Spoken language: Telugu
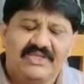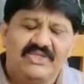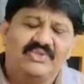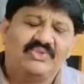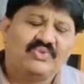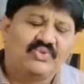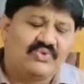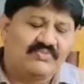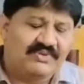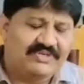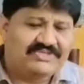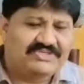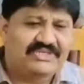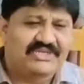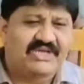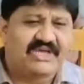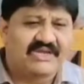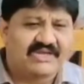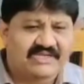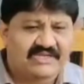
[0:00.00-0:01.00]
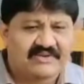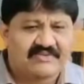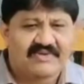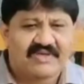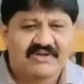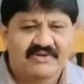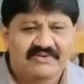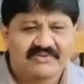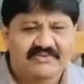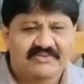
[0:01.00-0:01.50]
ఎంతో మంచి
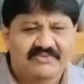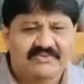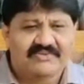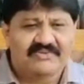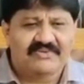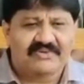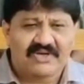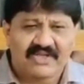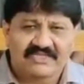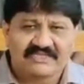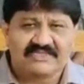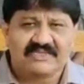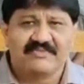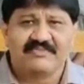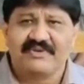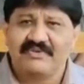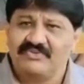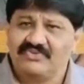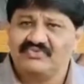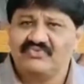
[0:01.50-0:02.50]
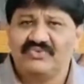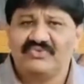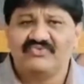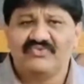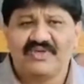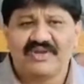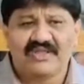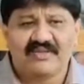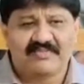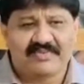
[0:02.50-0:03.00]
కార్యక్రమాలను రాష్ట్ర ప్రభుత్వం
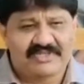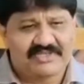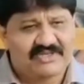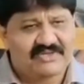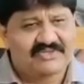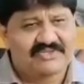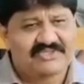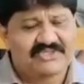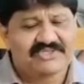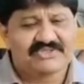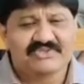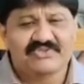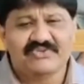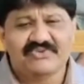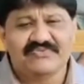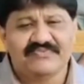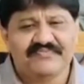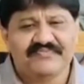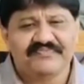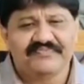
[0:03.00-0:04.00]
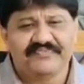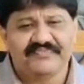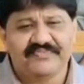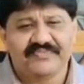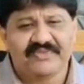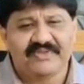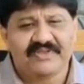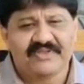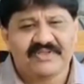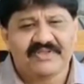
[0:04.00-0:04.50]
ద్వారా ప్రజలకు చేస్తూ
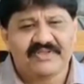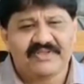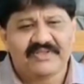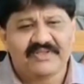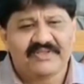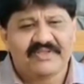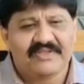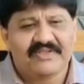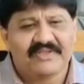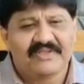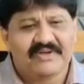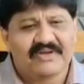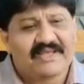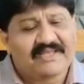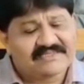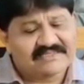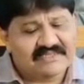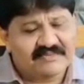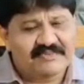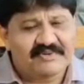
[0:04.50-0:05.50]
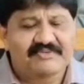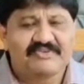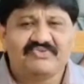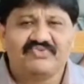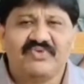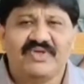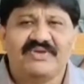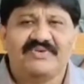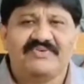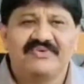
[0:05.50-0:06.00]
రాష్ట్ర
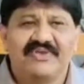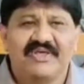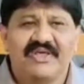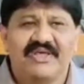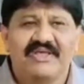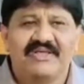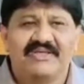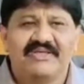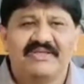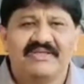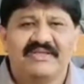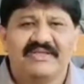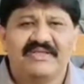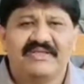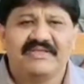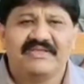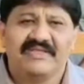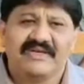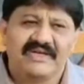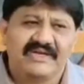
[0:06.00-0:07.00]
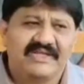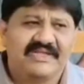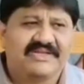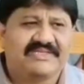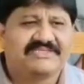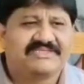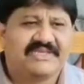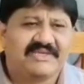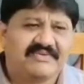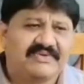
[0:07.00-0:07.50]
ప్రభుత్వానికి కూడా
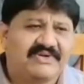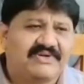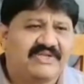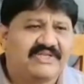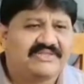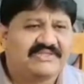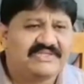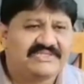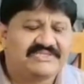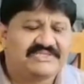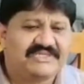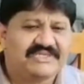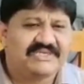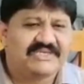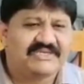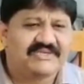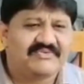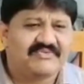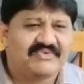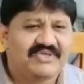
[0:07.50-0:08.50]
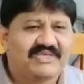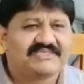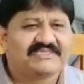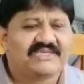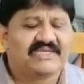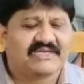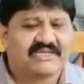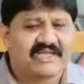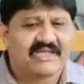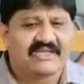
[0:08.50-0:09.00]
ఎనలేని సేవలను అందించి
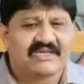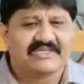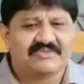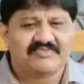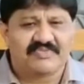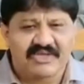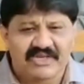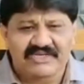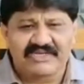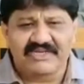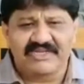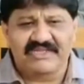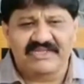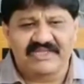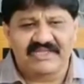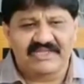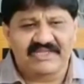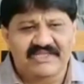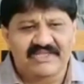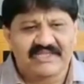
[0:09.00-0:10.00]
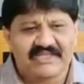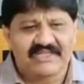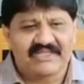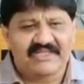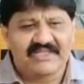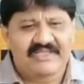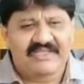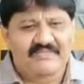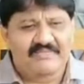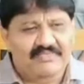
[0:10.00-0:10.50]
వైఎస్ఆర్ కాంగ్రెస్ పార్టీకి
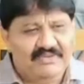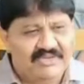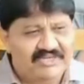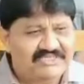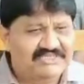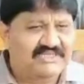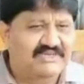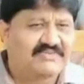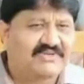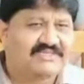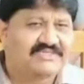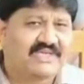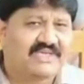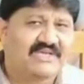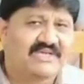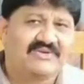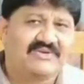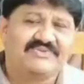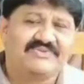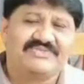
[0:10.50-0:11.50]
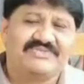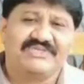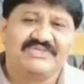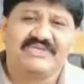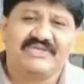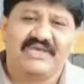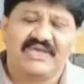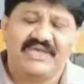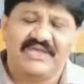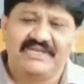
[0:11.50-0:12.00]
పరిశ్రమల శాఖ నుంచి
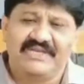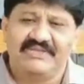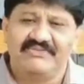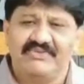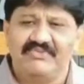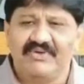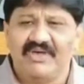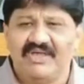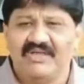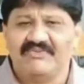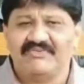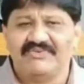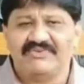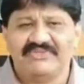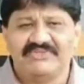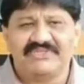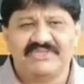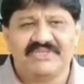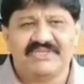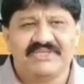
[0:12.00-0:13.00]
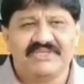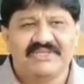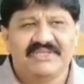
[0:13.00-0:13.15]
ఐటీ విభాగం నుంచి